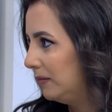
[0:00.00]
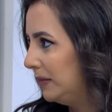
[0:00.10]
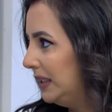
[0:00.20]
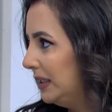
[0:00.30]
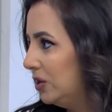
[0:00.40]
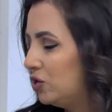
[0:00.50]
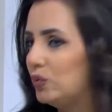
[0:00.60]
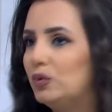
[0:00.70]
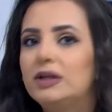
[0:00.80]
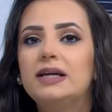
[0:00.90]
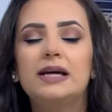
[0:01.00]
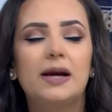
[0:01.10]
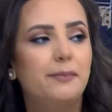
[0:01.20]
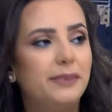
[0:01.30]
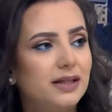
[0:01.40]
من الدهون
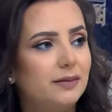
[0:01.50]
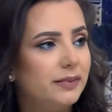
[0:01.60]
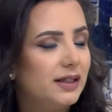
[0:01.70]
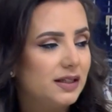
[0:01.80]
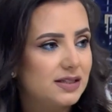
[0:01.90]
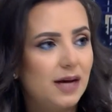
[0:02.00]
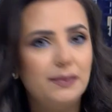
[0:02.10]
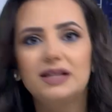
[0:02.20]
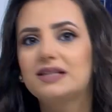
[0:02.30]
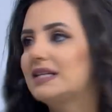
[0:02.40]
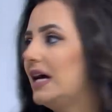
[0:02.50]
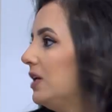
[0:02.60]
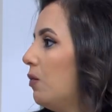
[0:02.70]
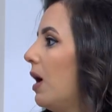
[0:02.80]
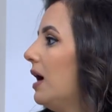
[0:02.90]
بالنظام الغذائي
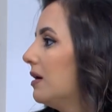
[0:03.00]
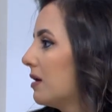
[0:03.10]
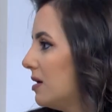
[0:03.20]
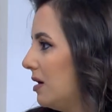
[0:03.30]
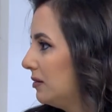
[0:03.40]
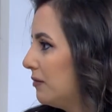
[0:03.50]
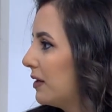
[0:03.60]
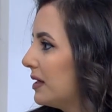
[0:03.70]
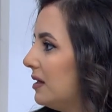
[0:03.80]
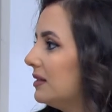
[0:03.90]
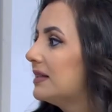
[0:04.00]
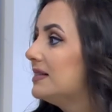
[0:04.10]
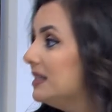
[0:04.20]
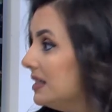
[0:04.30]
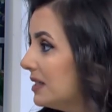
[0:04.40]
والرياضه فالرياضه
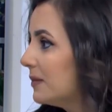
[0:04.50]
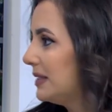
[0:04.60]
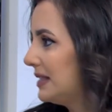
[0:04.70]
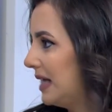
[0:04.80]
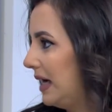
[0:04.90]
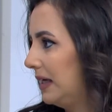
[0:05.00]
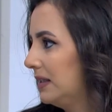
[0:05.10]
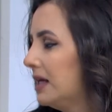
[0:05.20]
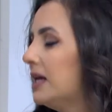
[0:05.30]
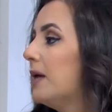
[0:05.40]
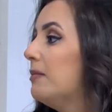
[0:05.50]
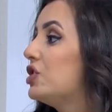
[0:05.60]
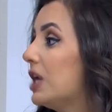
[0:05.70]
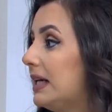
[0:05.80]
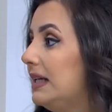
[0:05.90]
كثير بتساعد بتساعد
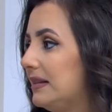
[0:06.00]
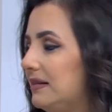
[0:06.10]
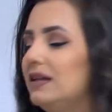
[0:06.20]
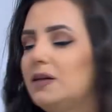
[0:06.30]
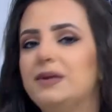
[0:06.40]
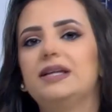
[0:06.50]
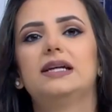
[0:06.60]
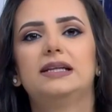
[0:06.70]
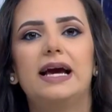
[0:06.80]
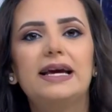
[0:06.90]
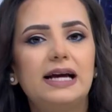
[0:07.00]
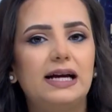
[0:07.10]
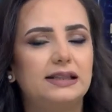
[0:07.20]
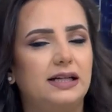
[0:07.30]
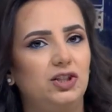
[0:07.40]
بشكل كتير كبير يعني أي
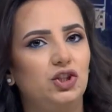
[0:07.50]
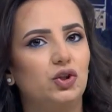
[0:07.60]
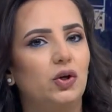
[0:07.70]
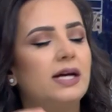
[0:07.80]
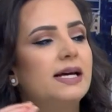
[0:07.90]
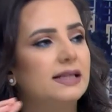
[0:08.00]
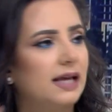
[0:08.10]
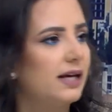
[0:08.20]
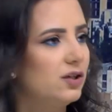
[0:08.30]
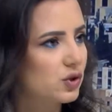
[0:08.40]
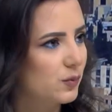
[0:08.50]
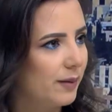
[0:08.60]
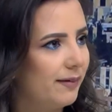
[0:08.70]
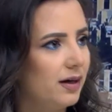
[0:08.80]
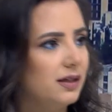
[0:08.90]
حدا عنده تكيس
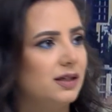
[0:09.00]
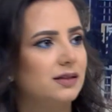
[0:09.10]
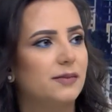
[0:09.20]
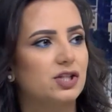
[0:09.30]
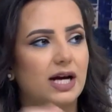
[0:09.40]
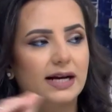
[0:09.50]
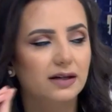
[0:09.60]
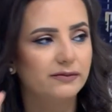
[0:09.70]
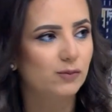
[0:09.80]
مبايض مشاكل في